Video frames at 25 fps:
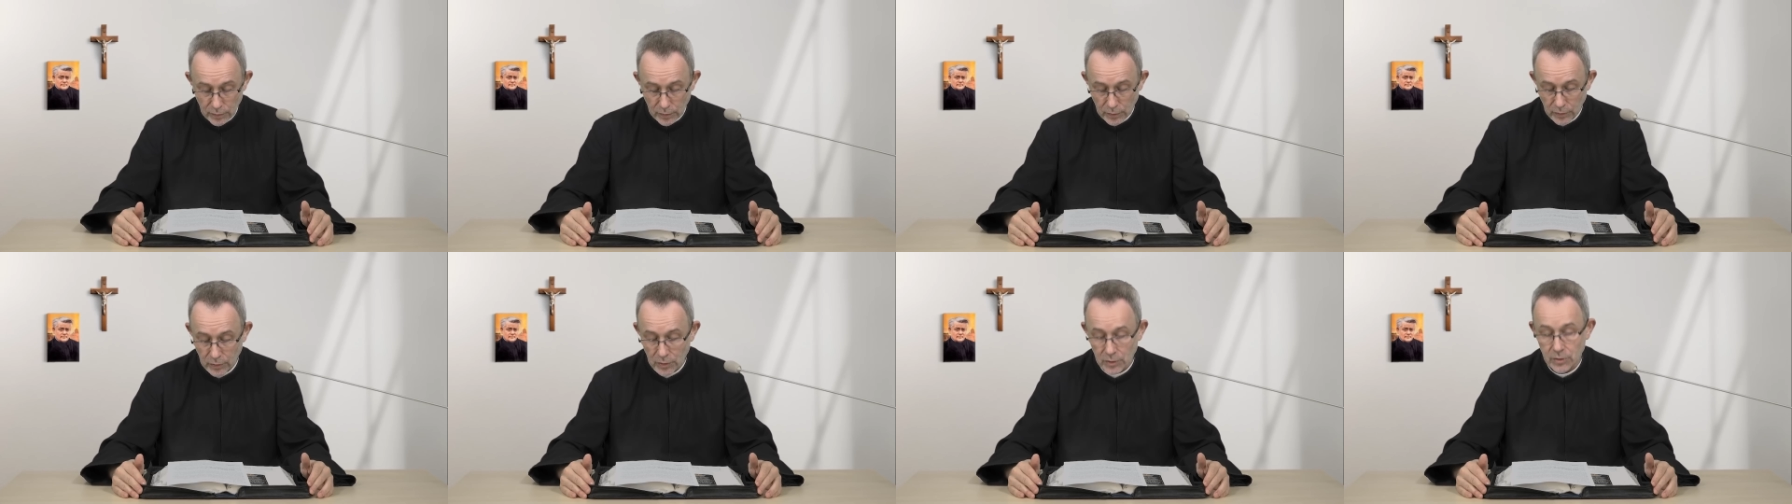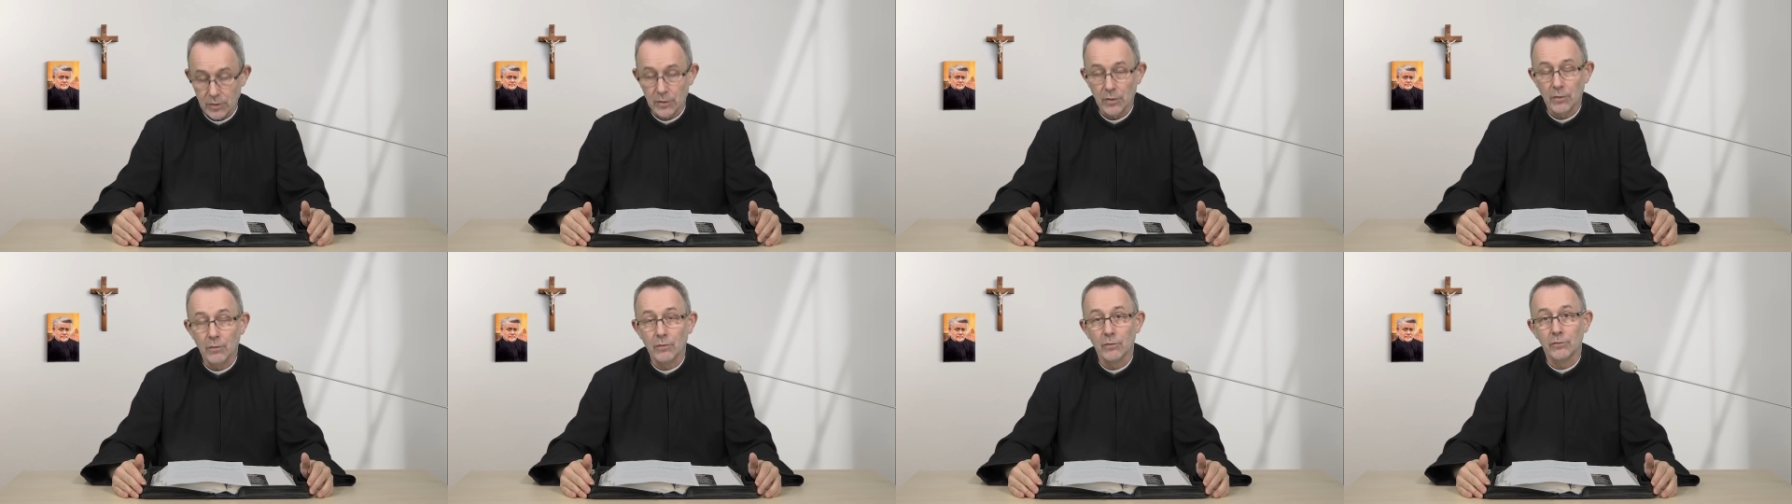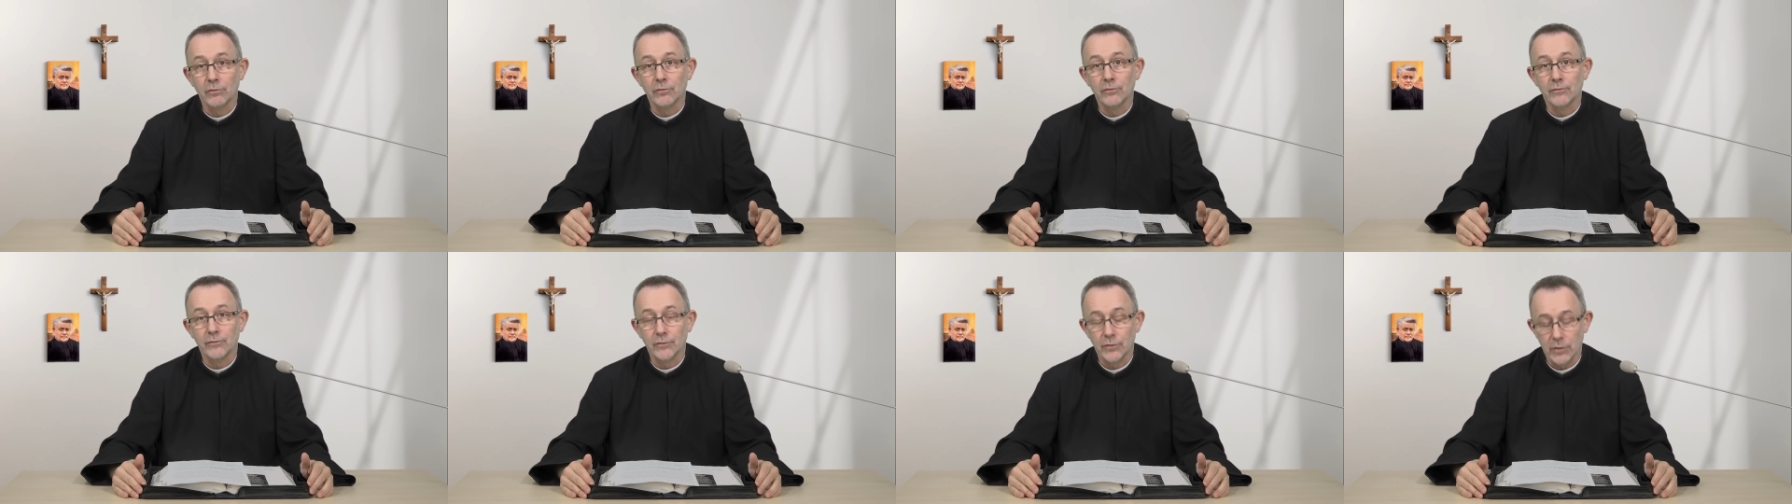gdyż są
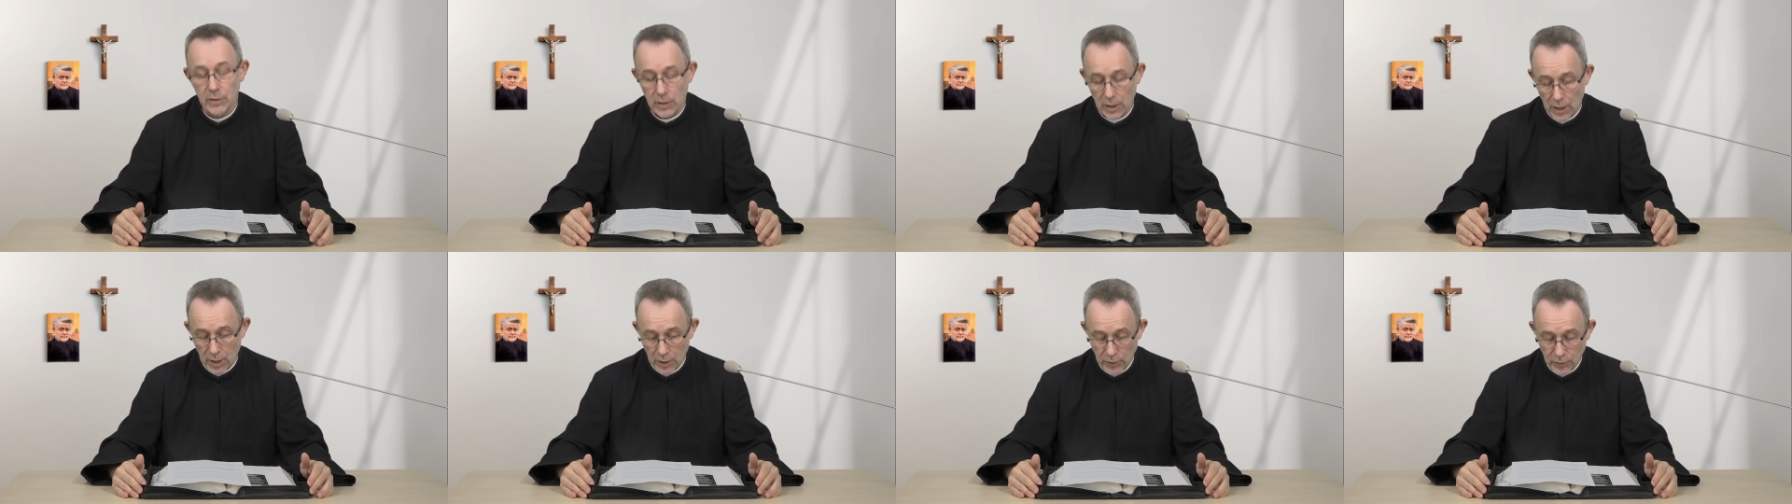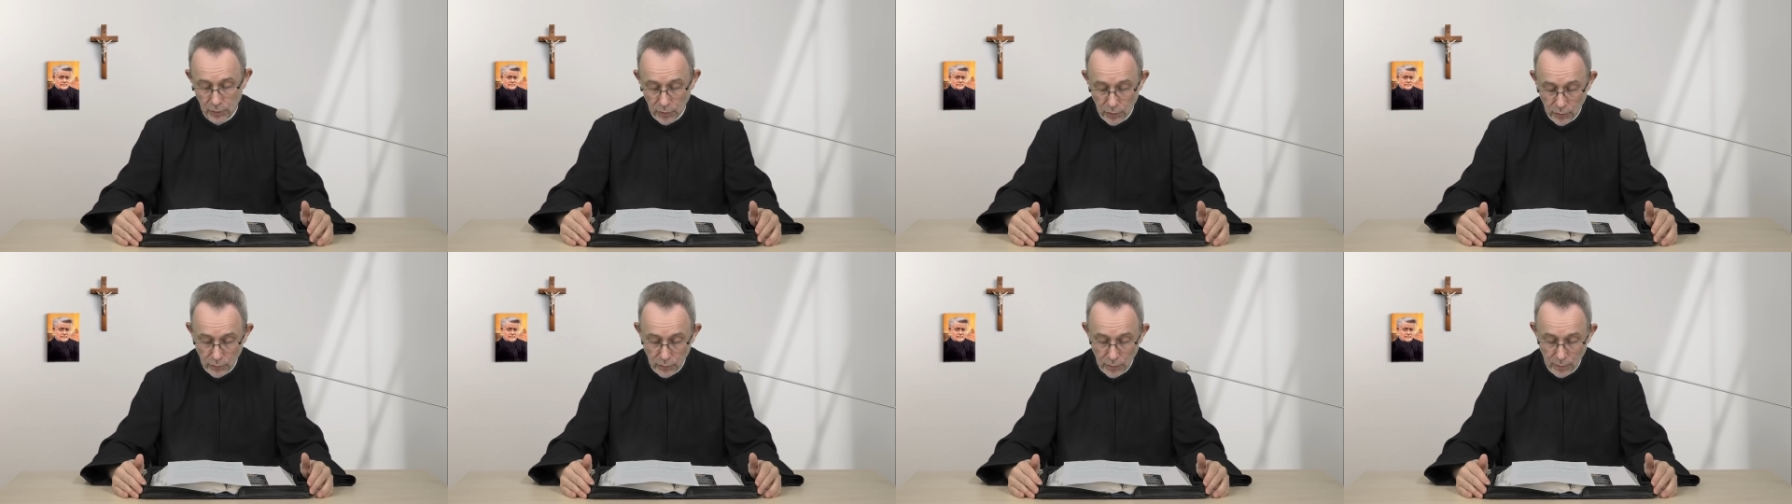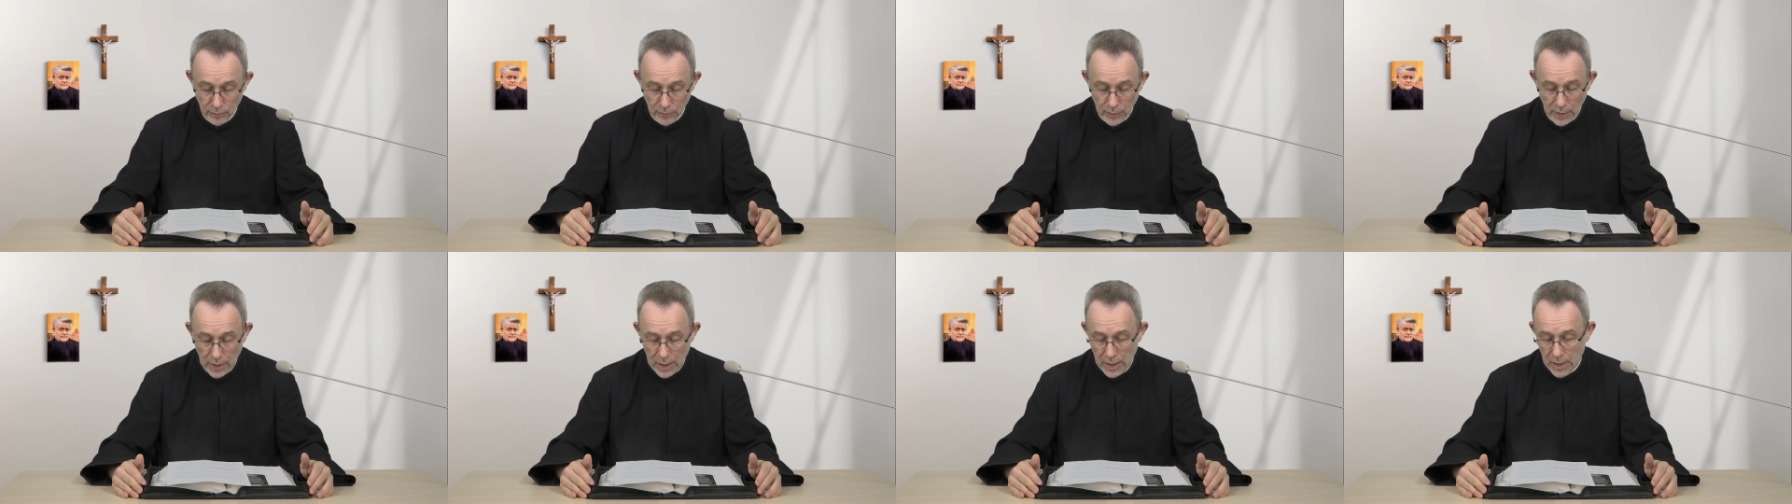równi
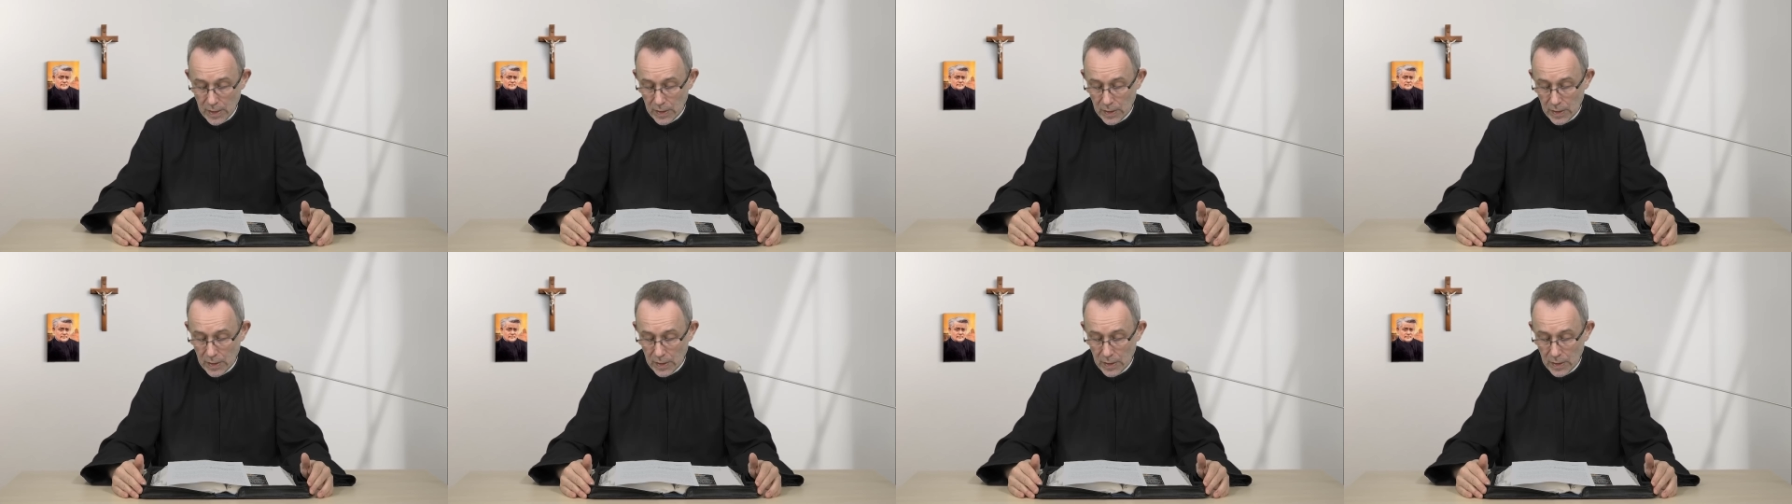aniołom